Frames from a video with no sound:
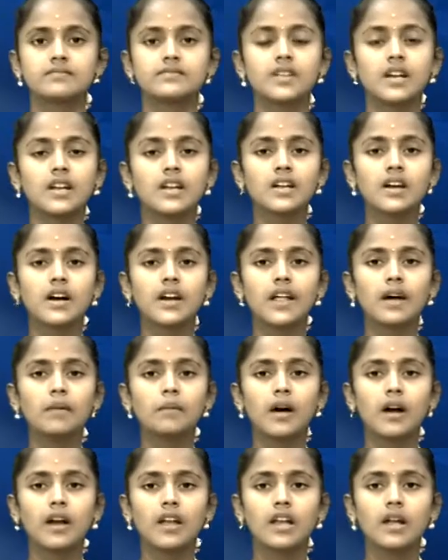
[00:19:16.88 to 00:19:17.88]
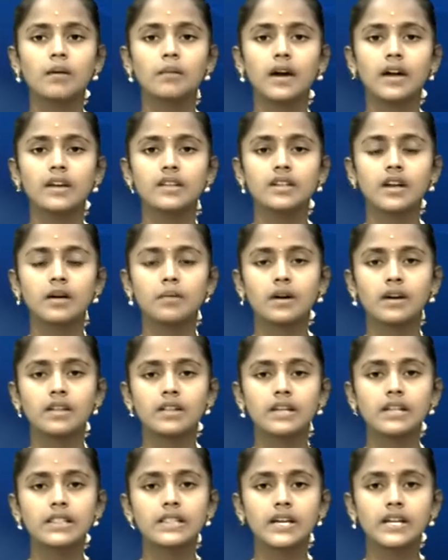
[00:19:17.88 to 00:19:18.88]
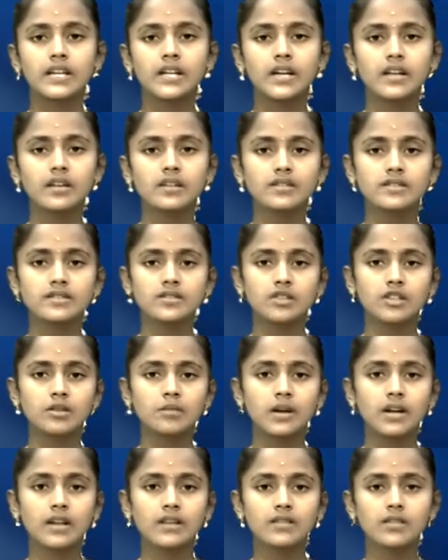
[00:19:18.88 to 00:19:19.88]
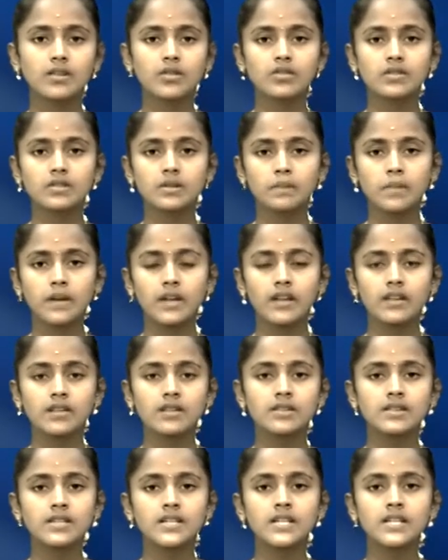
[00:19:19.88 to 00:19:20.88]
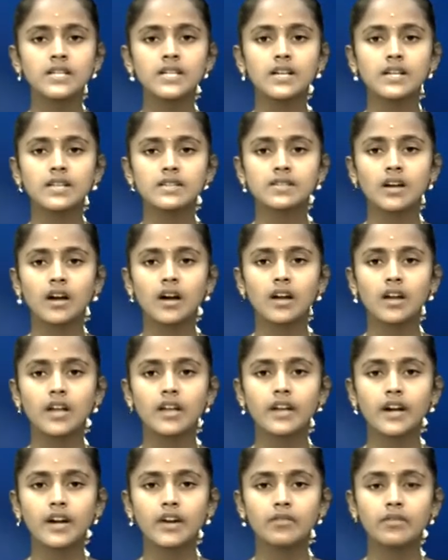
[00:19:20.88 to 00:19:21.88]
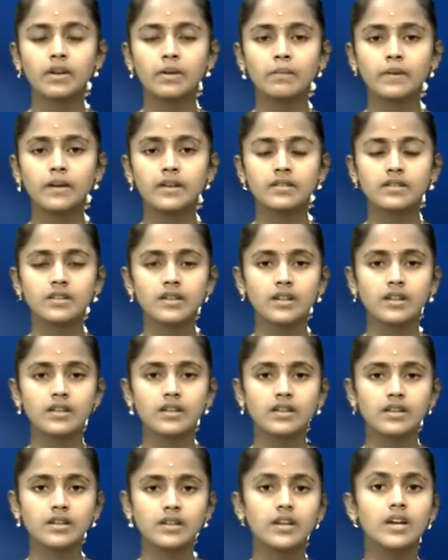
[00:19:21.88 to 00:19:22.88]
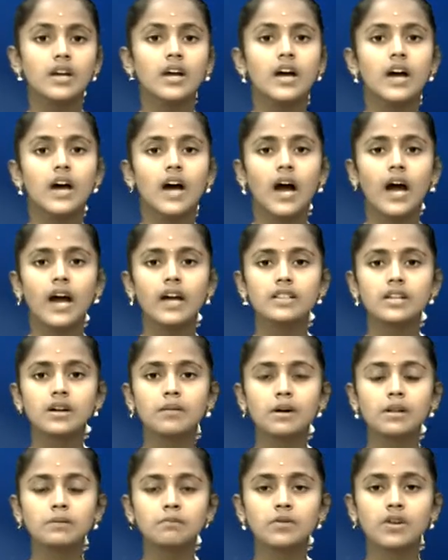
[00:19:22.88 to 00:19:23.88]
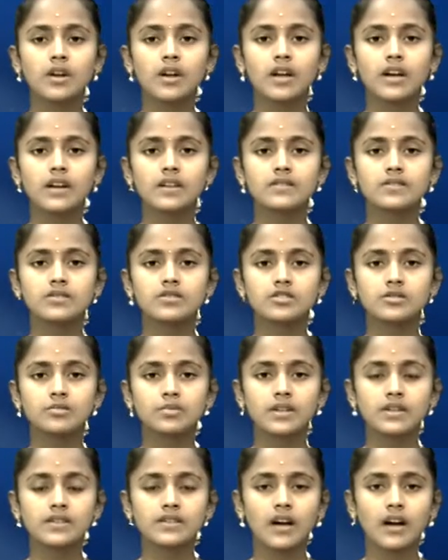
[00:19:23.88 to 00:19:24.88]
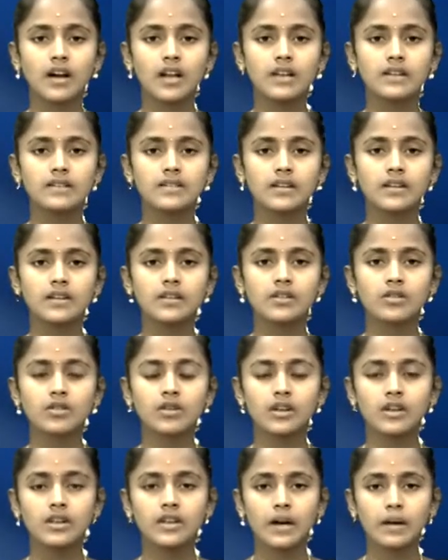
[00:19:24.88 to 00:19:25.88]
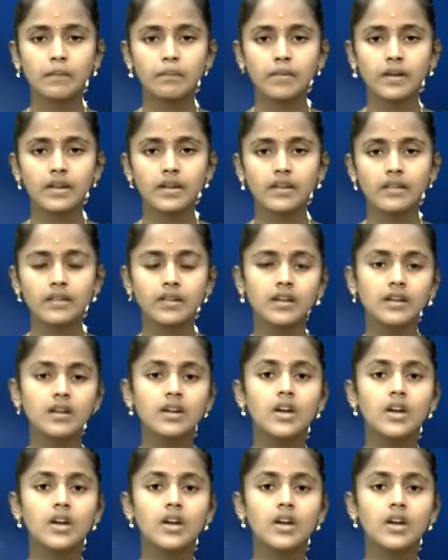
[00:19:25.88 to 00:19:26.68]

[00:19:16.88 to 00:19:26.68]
தெலுங்கானா மாநிலம் ஹைதராபாத்தில் தனியாருக்கு சொந்தமான சொகுசு பேருந்து திடீரென சாலை நடுவே பற்றி எரிந்தது ஹைதராபாத் புறநகர் சுற்றுப்புற சாலையில் சென்று கொண்டிருந்த அப்பேருந்து